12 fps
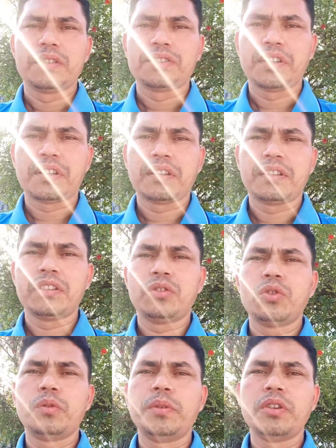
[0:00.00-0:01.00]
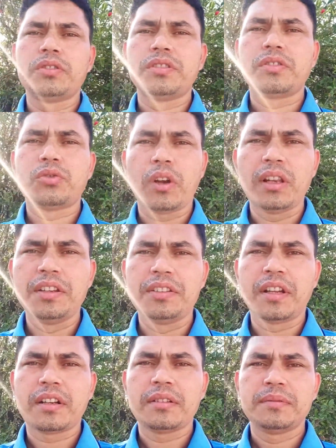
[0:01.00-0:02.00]
সেটাতে ঢুকবে হচ্ছে ছয়
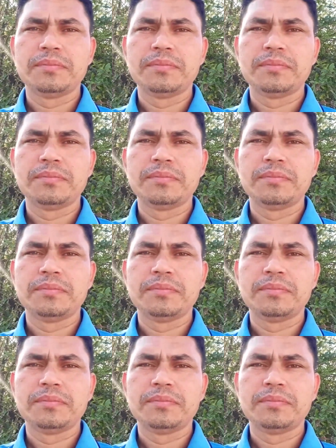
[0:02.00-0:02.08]
লিটার